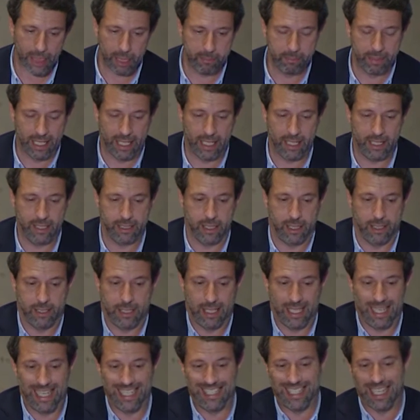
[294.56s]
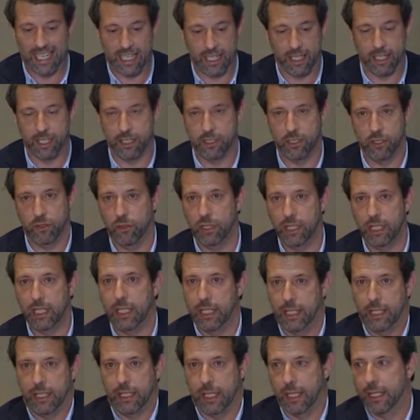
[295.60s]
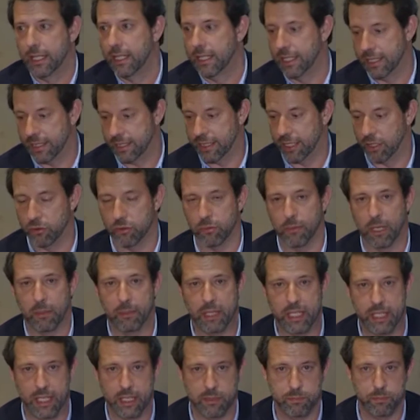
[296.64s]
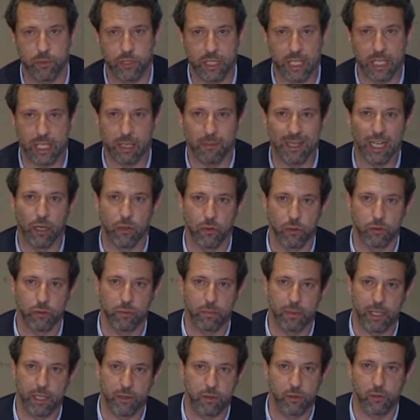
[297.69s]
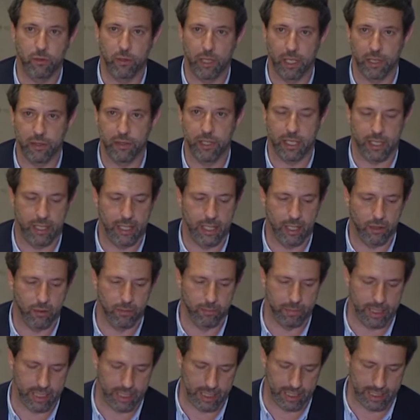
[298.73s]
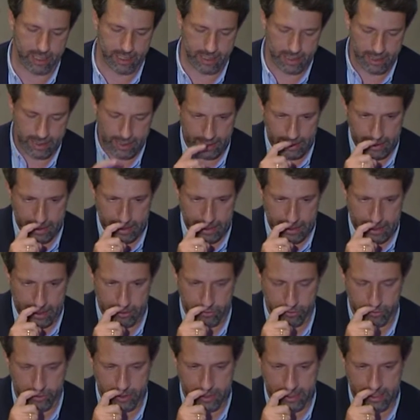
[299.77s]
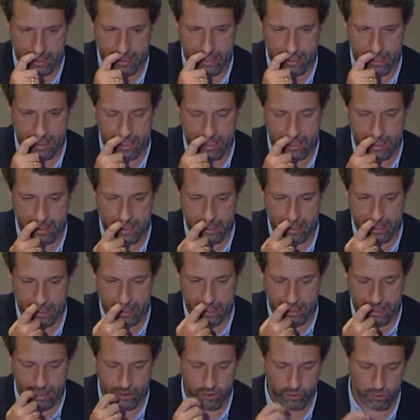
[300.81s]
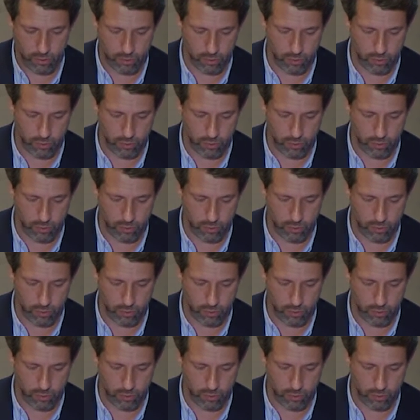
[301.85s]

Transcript: parar esa, regresión y que, de no tomar medidas, podría acabar a corto plazo con el cierre de la compañía. Entonces, en, el año